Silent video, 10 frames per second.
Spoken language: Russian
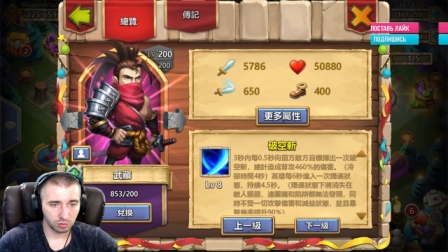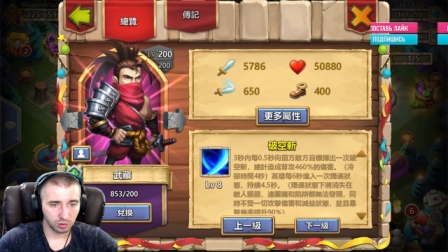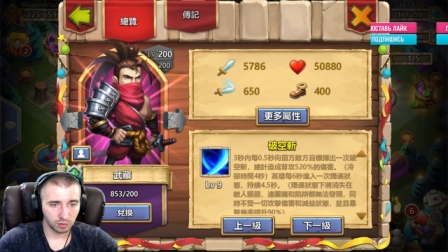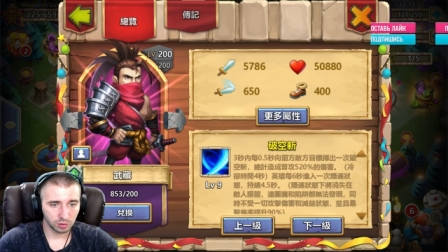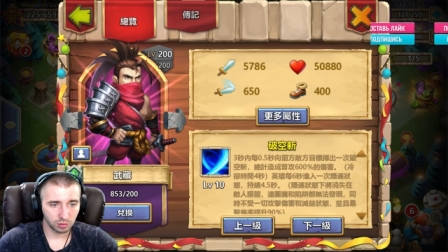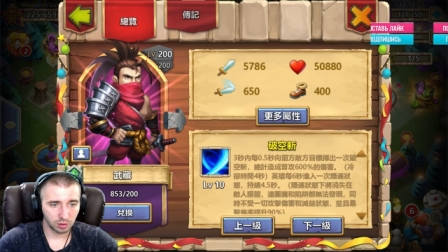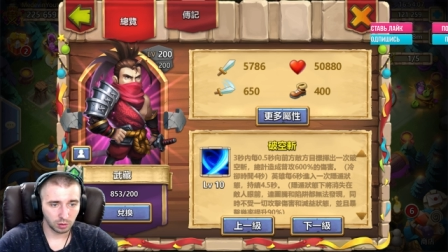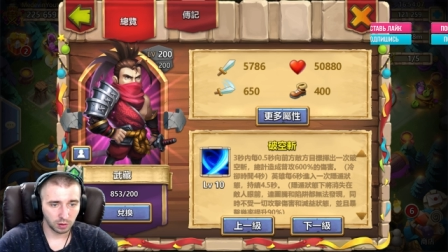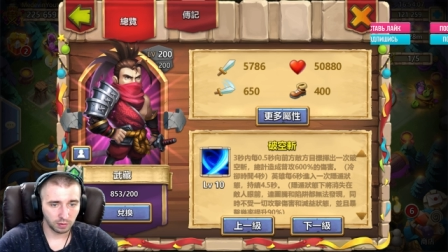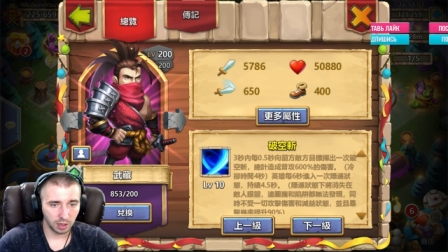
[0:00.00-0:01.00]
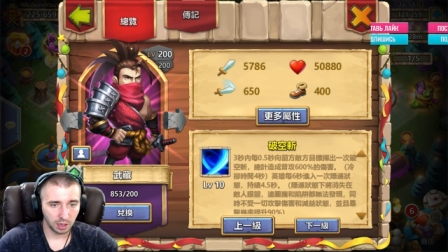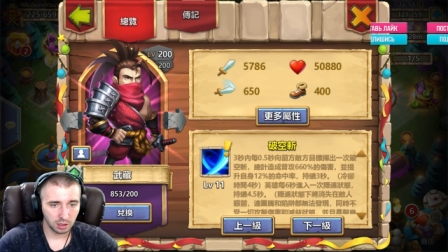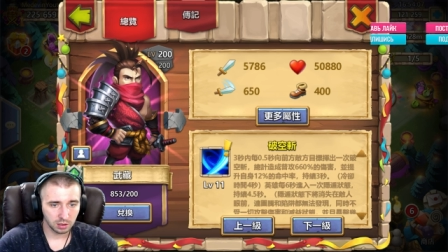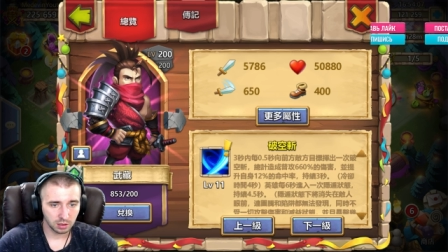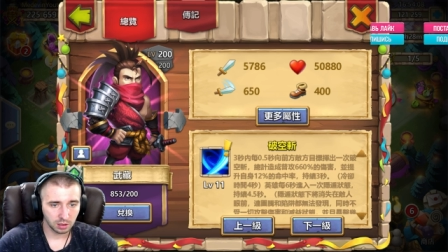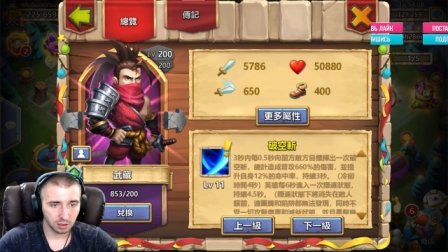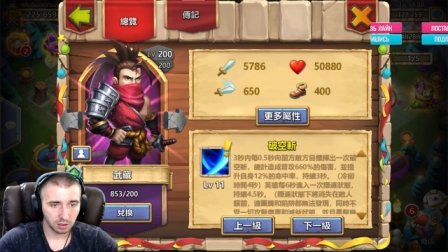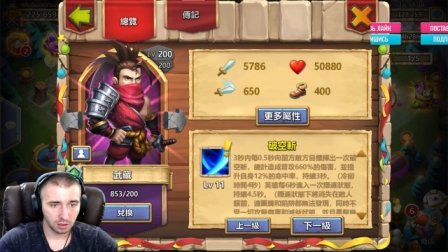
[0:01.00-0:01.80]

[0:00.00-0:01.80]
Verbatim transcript: у него тут добавляется?